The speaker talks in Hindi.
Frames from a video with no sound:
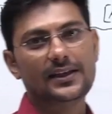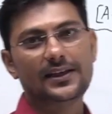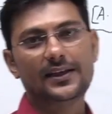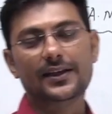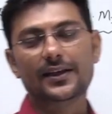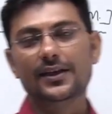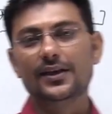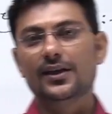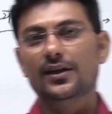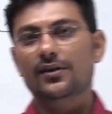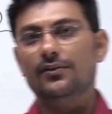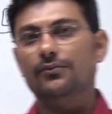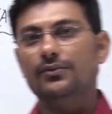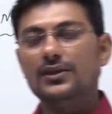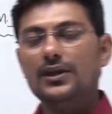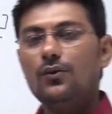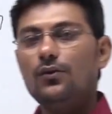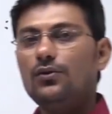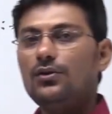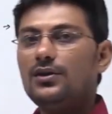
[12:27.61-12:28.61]
हैं
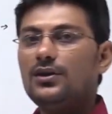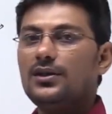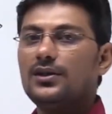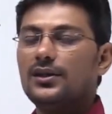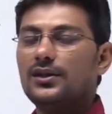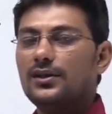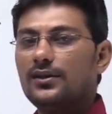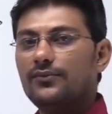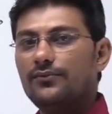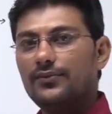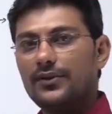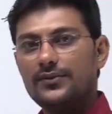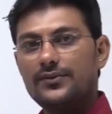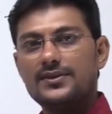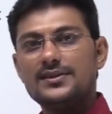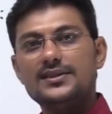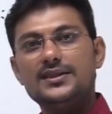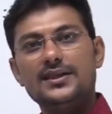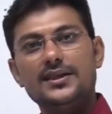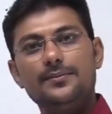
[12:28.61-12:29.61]
विदाउट
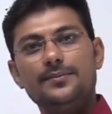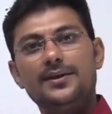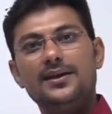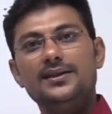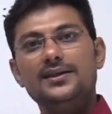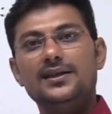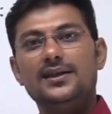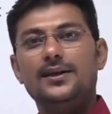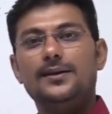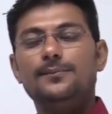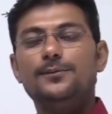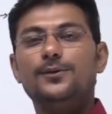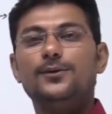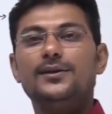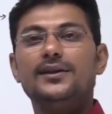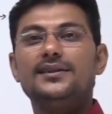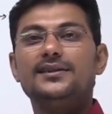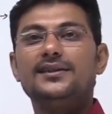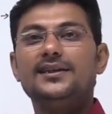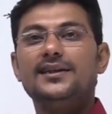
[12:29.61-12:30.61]
फ्रिक्वेंसी के बाद हम लोग
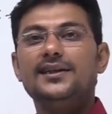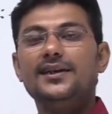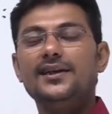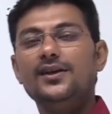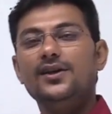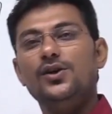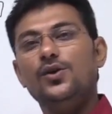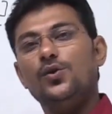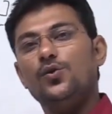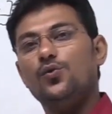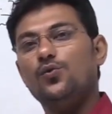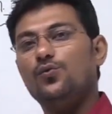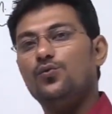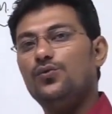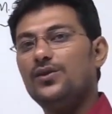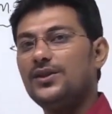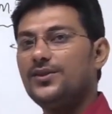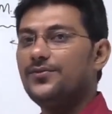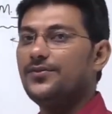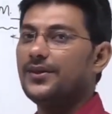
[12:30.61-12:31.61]
लेते हैं
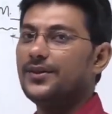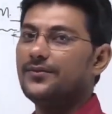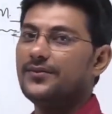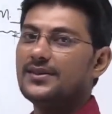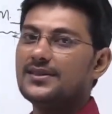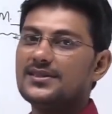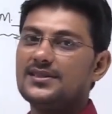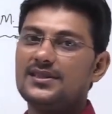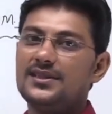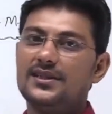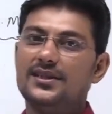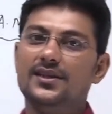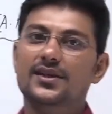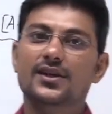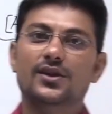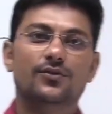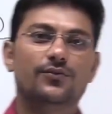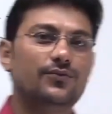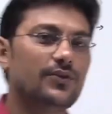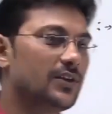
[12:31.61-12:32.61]
विथ फ्रीक्वेंसी
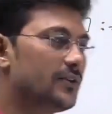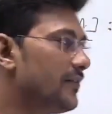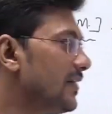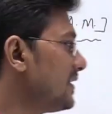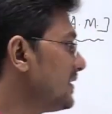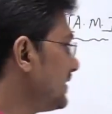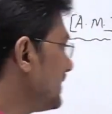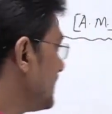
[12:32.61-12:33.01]
फ्रीक्वेंसी